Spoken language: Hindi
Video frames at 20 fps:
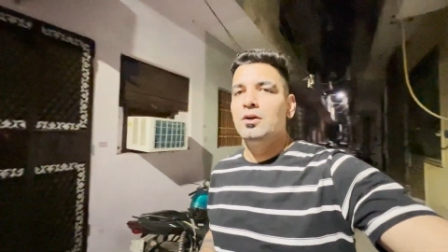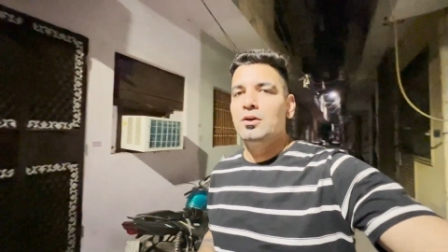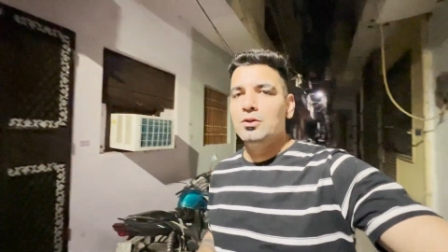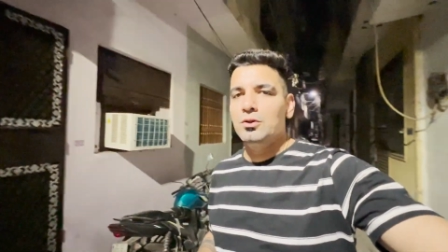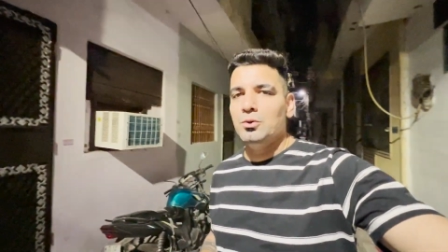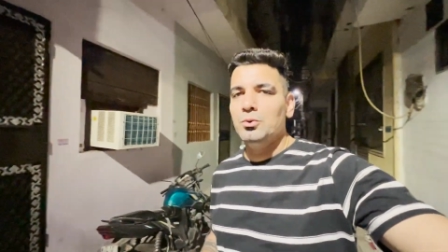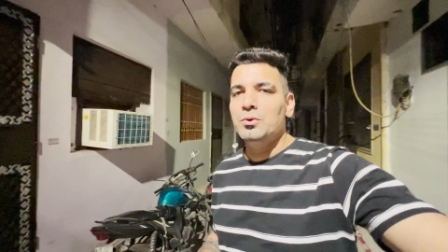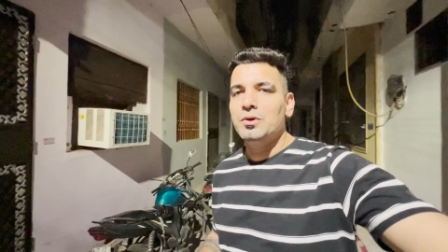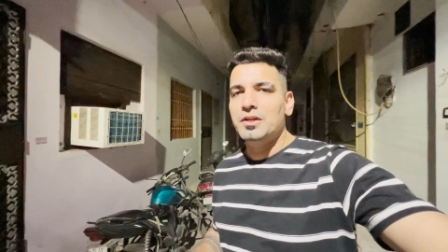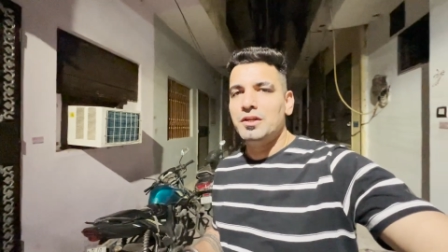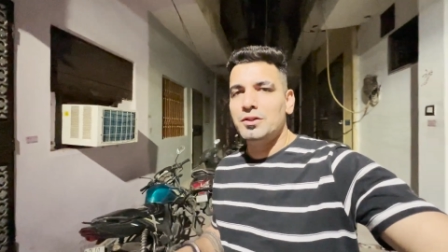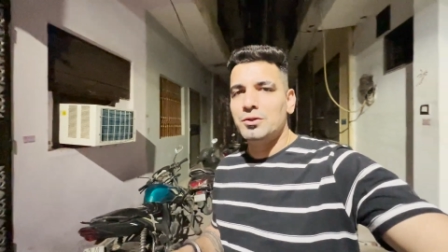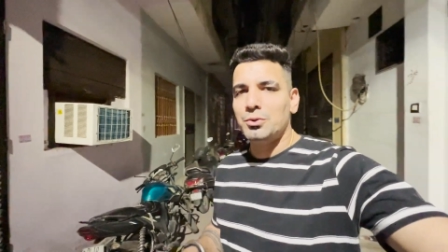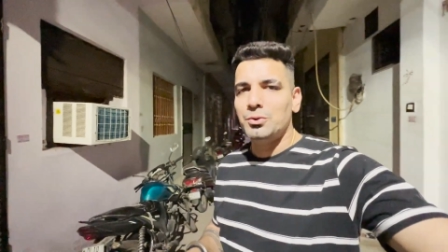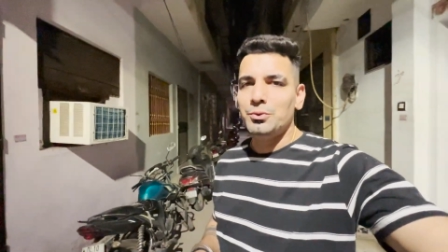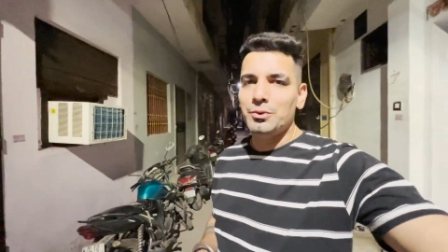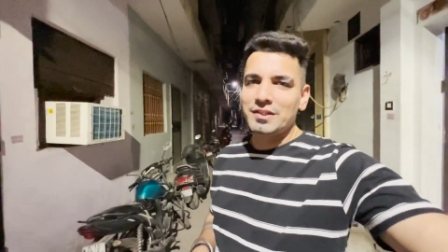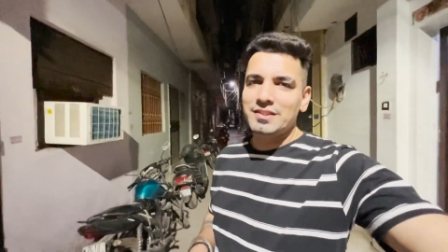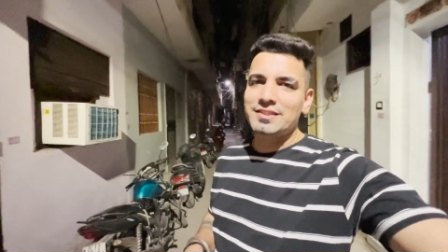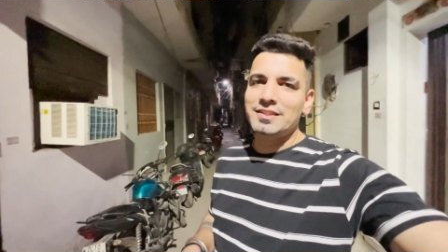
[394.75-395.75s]
तो उनकी
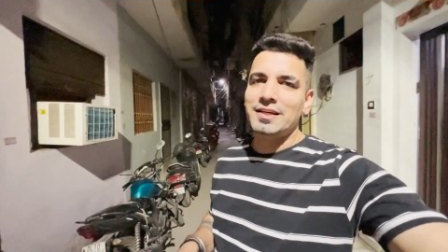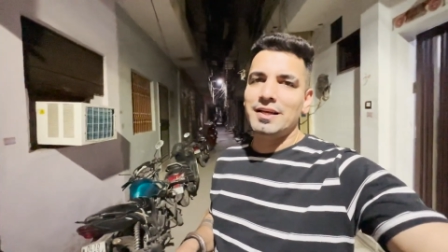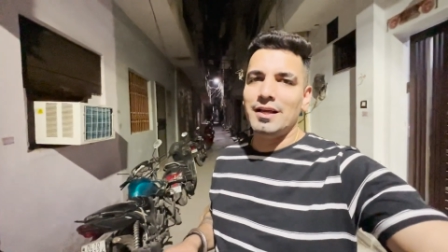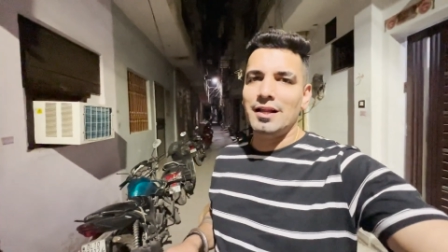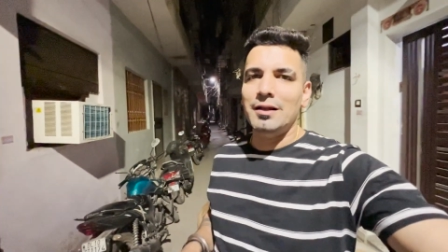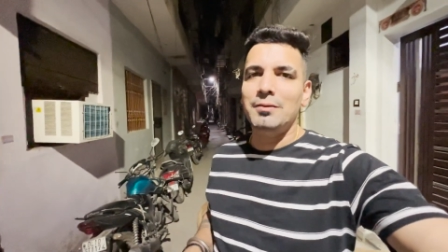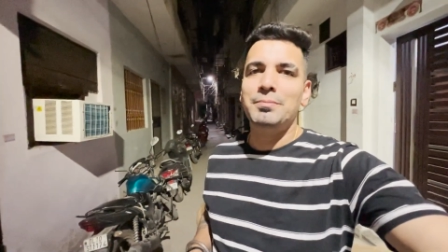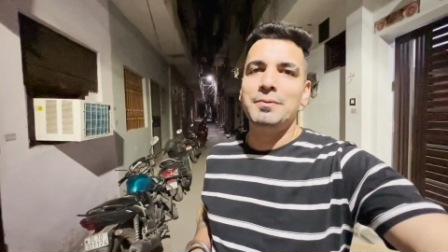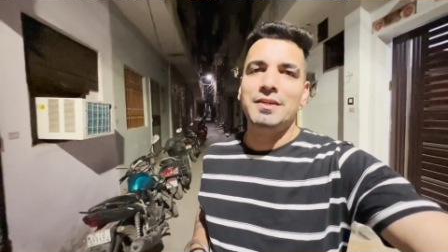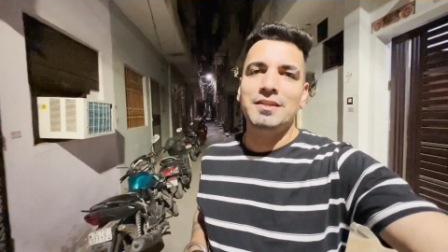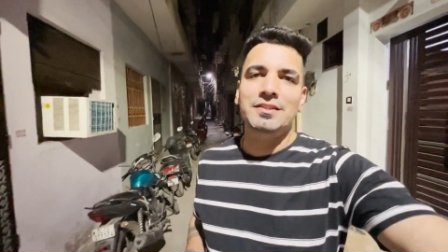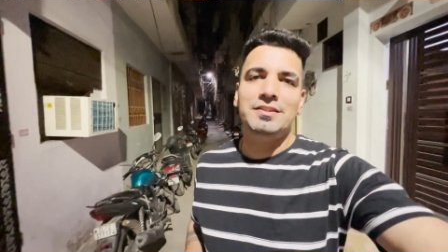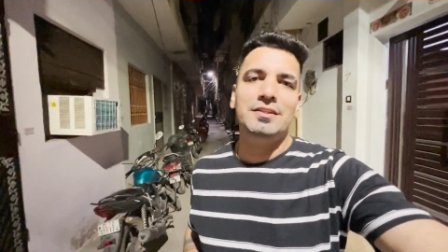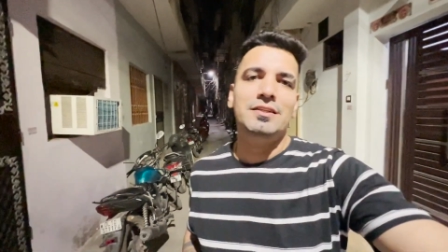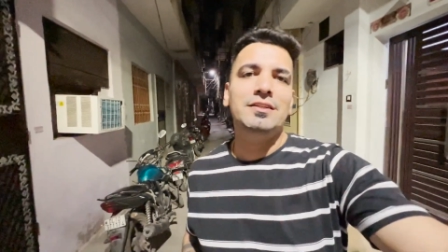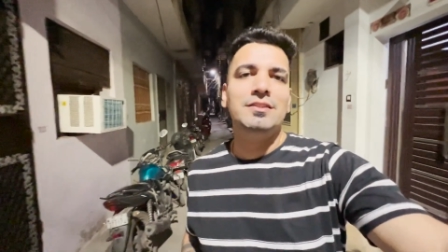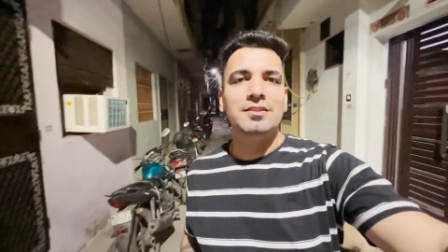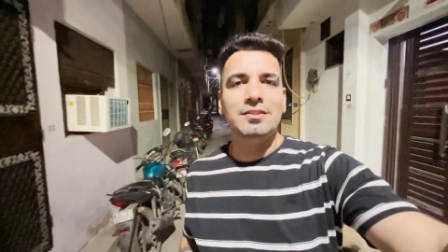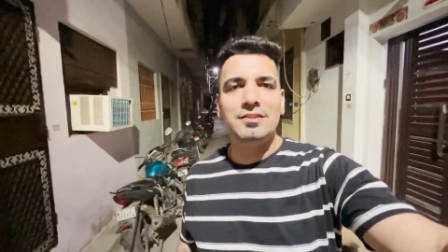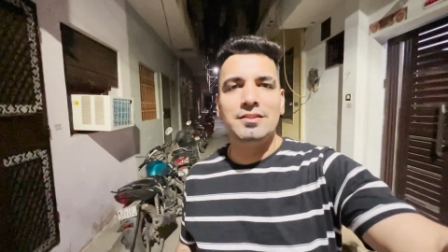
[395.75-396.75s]
थोड़ी सी हेल्प
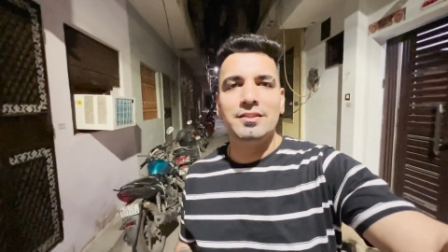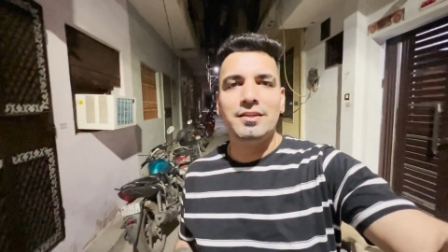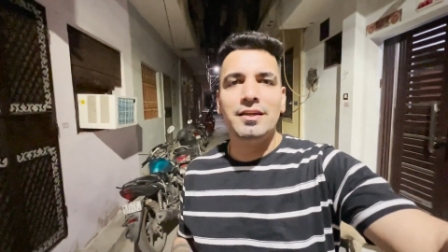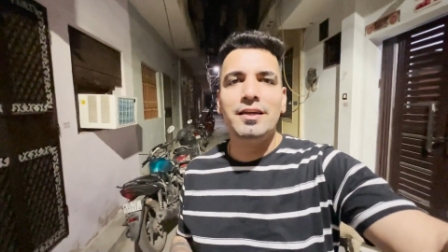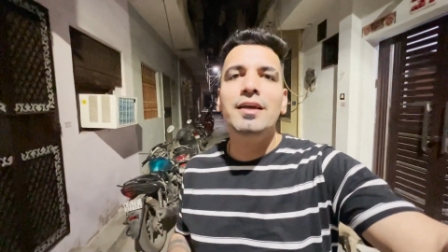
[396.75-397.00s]
कीजिए जिससे